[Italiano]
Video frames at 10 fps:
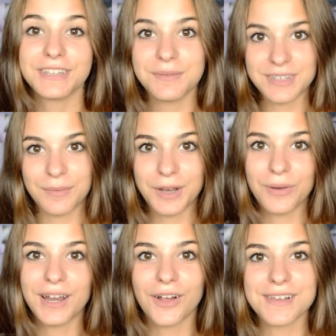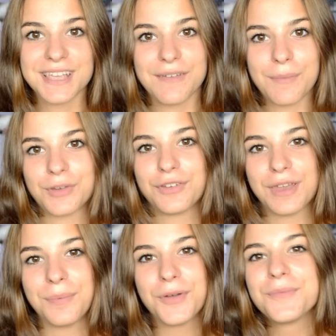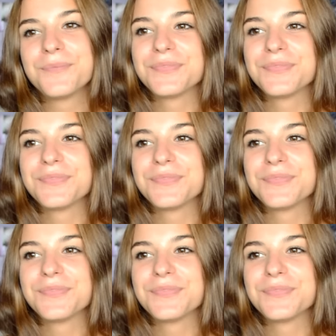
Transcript: Fatemi sapere qual è la cosa che vi è piaciuta di più.